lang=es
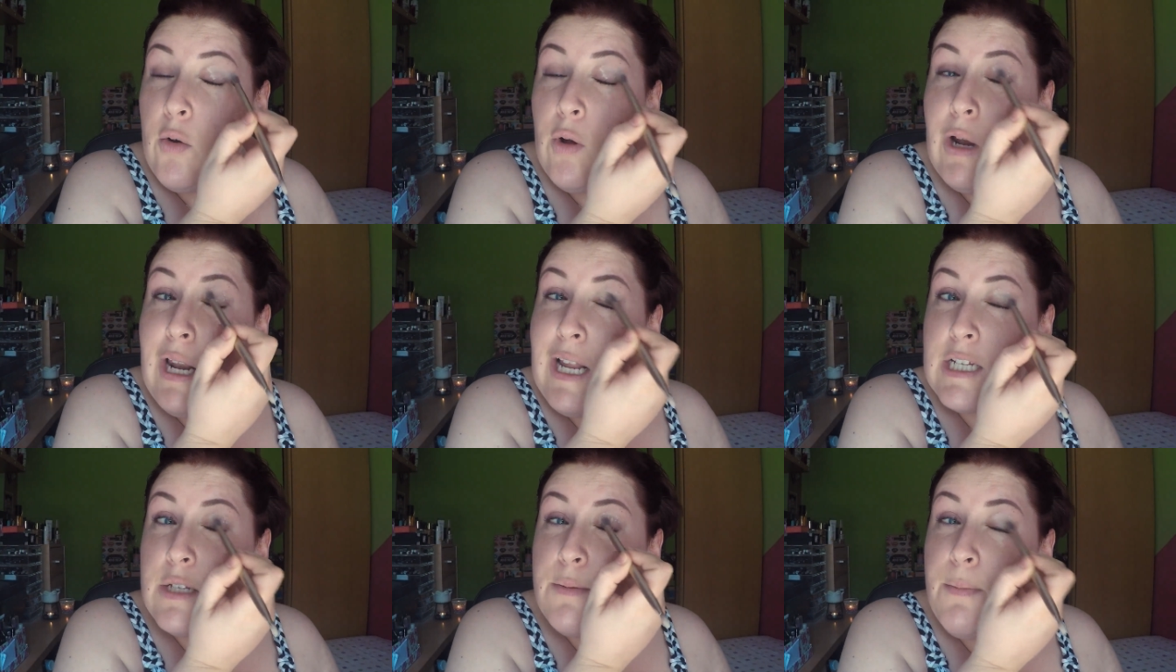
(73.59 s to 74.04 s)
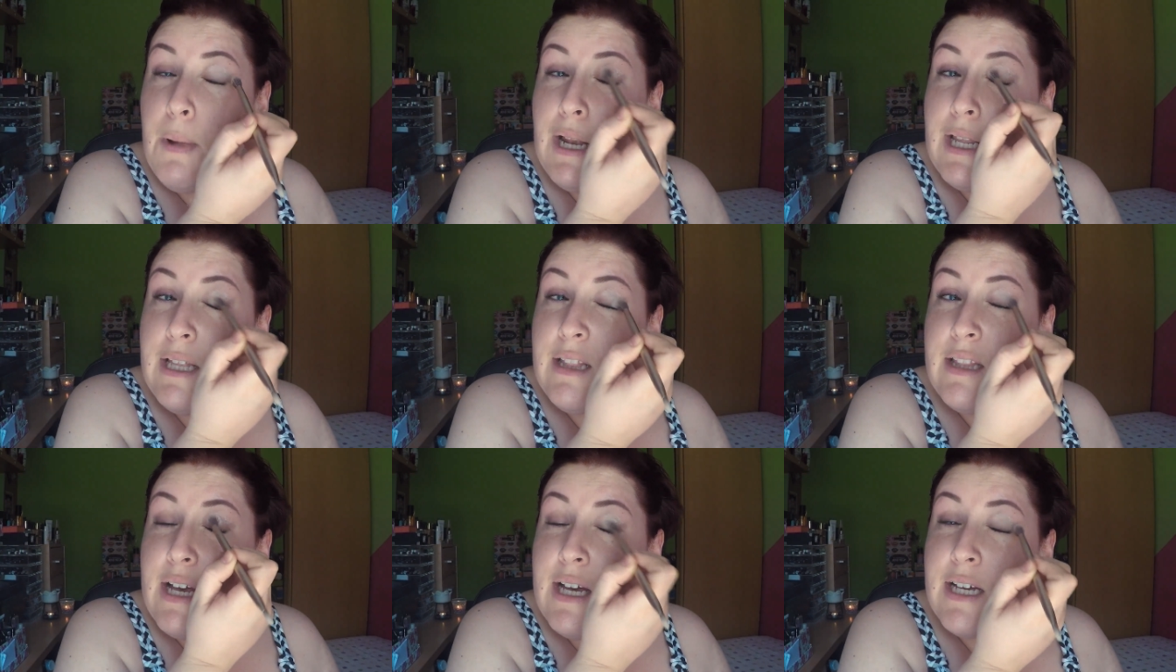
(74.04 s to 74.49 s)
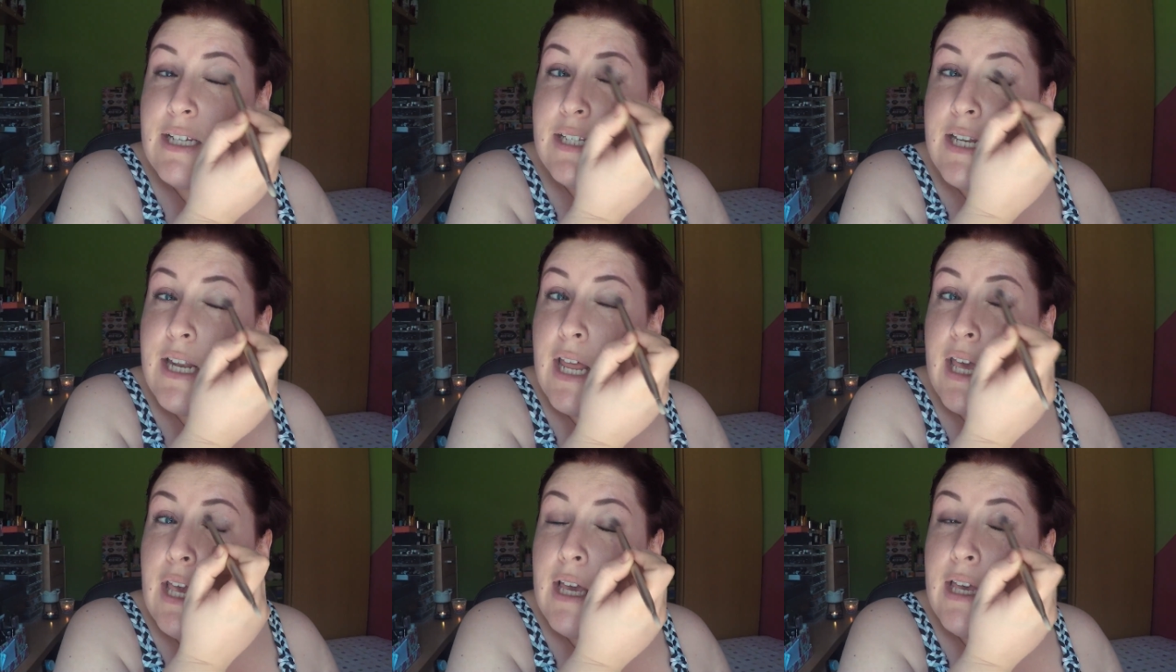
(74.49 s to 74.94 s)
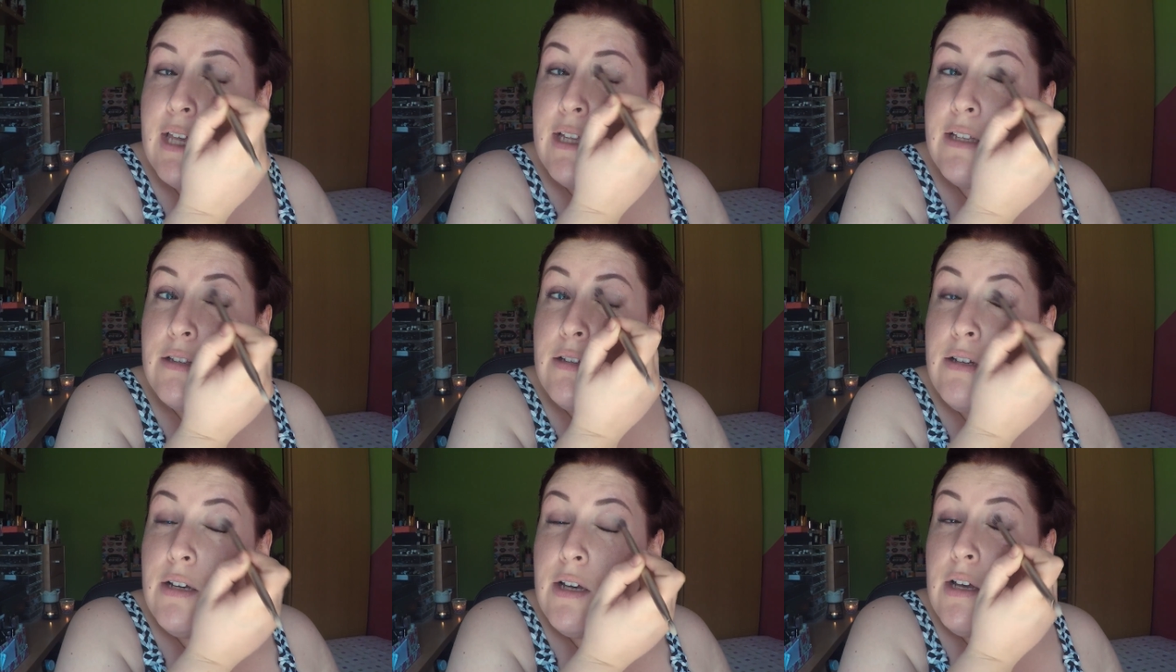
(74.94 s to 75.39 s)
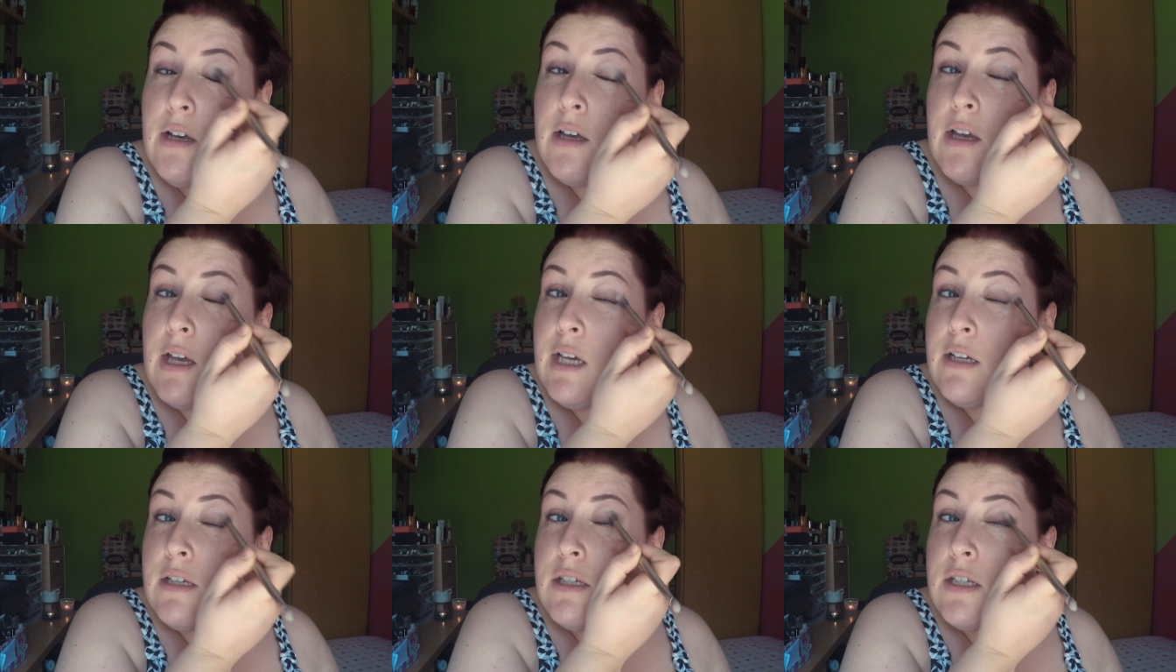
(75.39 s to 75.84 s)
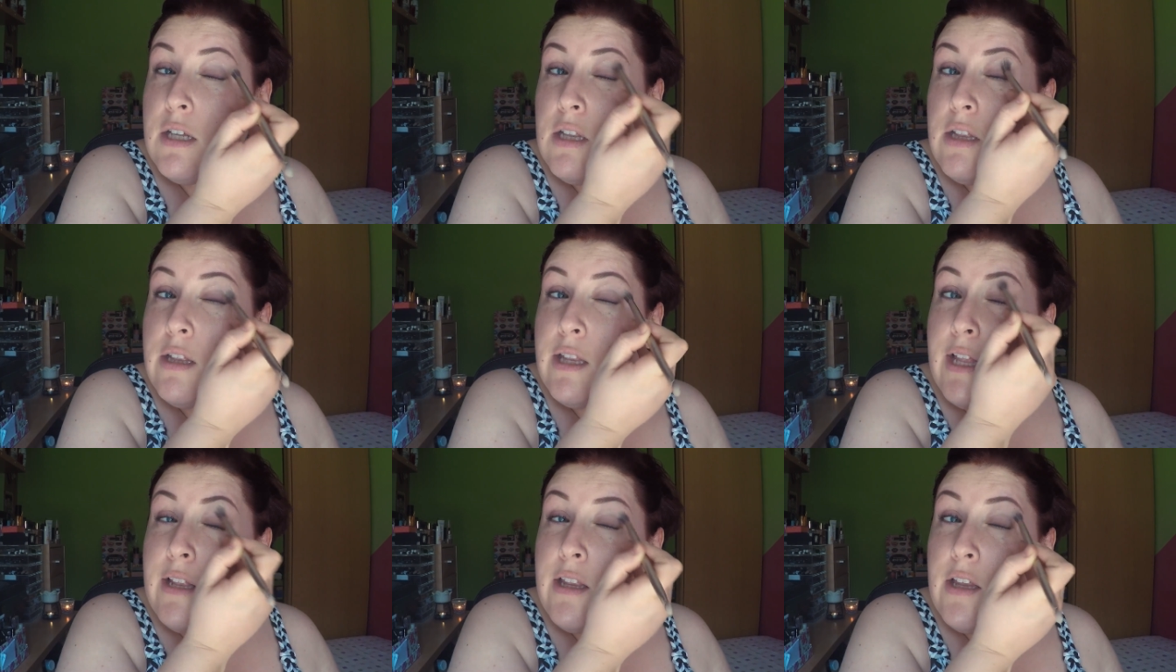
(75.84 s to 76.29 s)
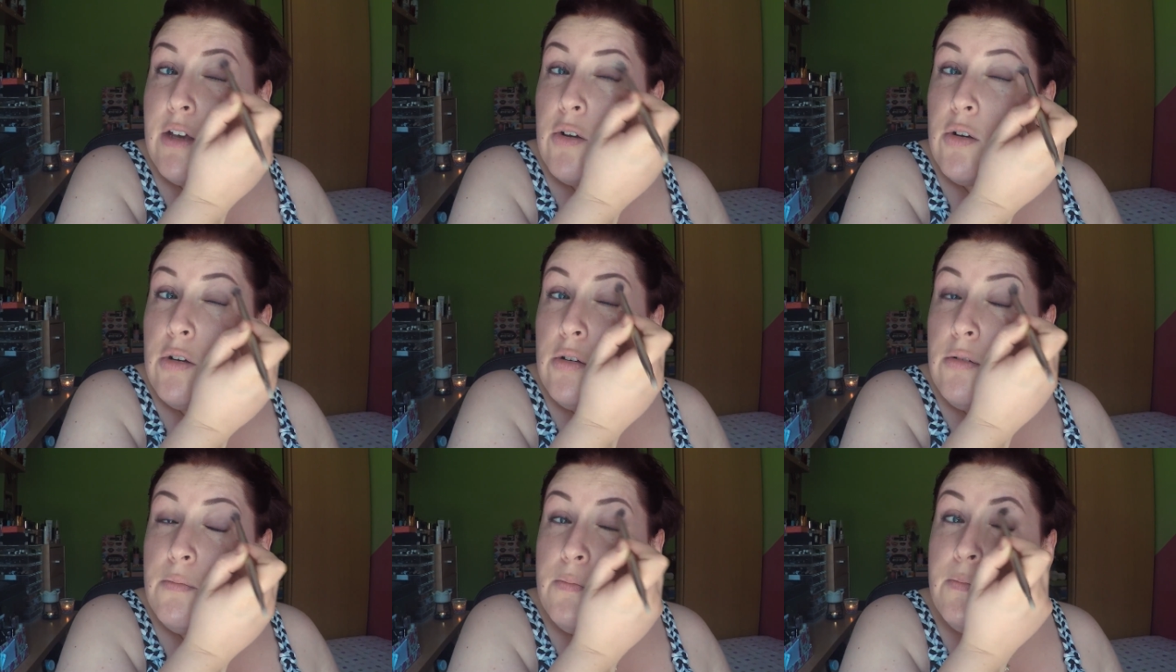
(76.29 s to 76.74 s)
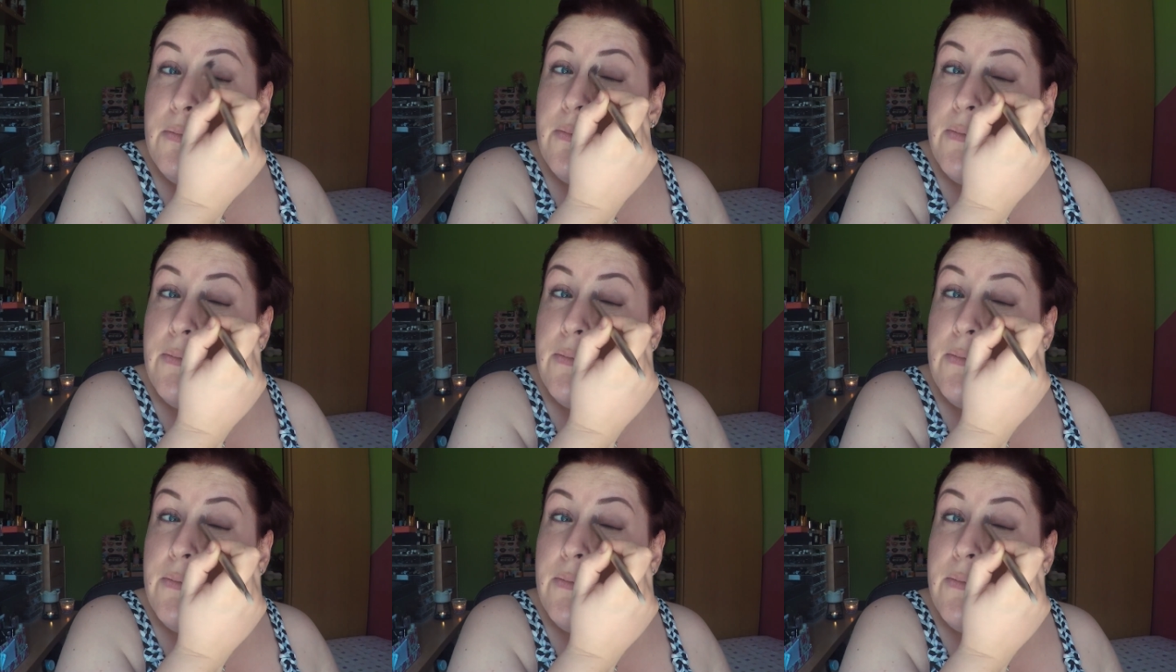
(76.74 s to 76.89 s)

con las paletas Naked, que es sintético.